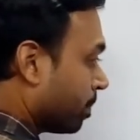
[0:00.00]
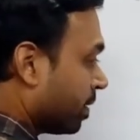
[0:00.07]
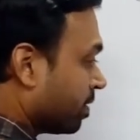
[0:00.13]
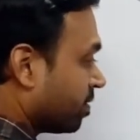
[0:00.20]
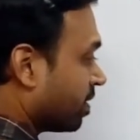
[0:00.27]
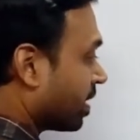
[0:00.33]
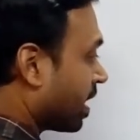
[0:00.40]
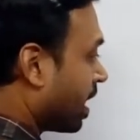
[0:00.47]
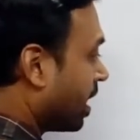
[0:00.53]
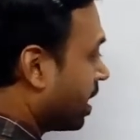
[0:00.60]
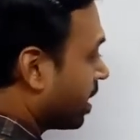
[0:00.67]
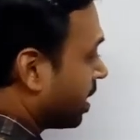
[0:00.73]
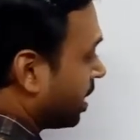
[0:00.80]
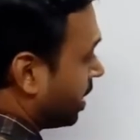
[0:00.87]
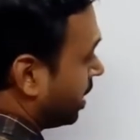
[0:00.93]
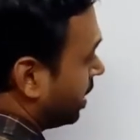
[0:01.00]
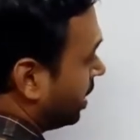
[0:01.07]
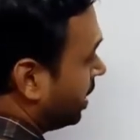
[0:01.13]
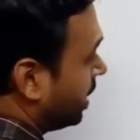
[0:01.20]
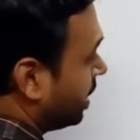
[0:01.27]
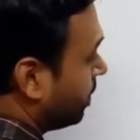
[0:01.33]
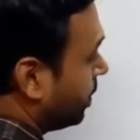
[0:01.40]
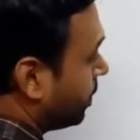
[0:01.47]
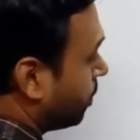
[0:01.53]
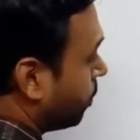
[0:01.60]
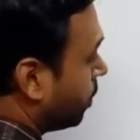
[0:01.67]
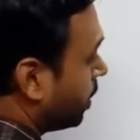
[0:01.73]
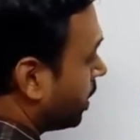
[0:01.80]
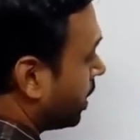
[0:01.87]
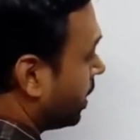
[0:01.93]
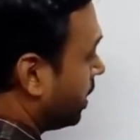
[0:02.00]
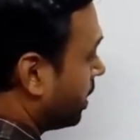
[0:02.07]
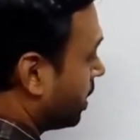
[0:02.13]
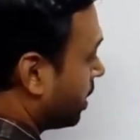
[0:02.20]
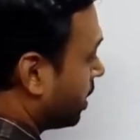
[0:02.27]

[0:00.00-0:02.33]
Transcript: बी सी का डी मिड पॉइंट है